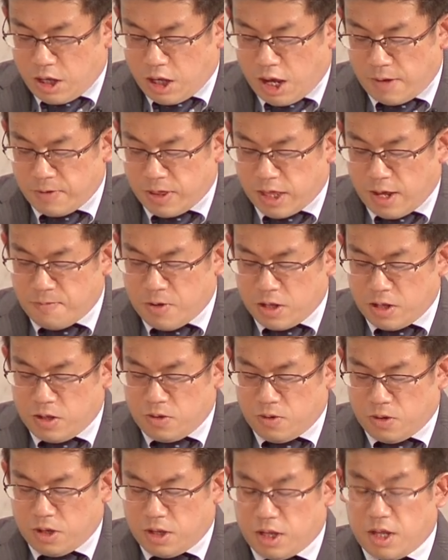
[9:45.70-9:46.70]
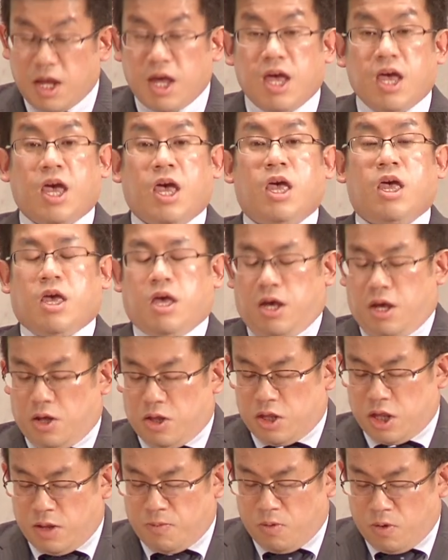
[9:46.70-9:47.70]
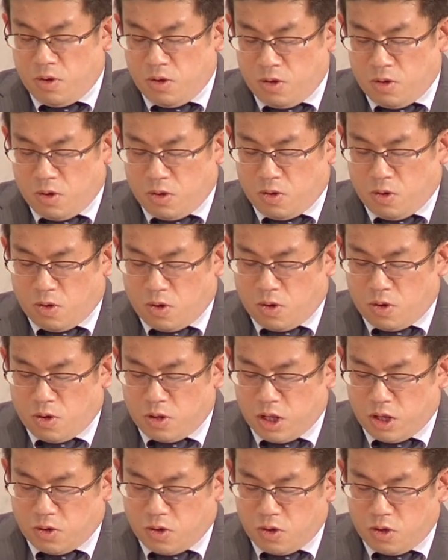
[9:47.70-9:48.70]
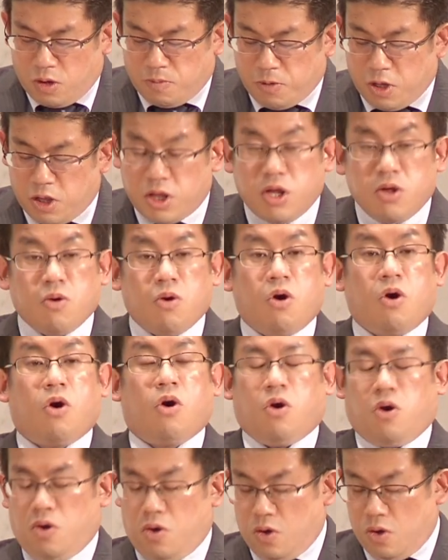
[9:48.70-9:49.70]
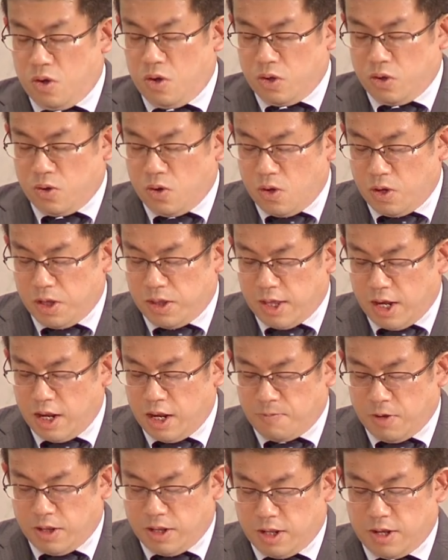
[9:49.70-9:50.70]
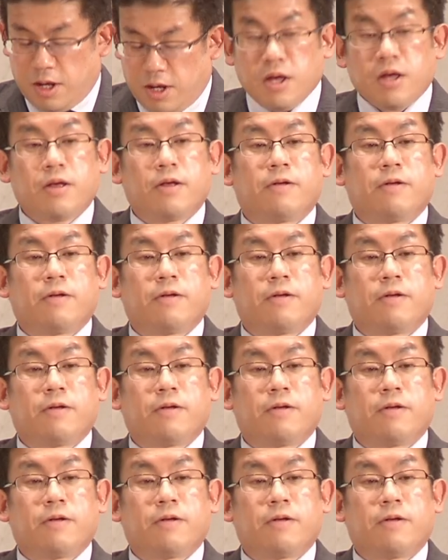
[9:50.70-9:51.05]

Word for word: 神様によって自分のところに来る道を用意されました。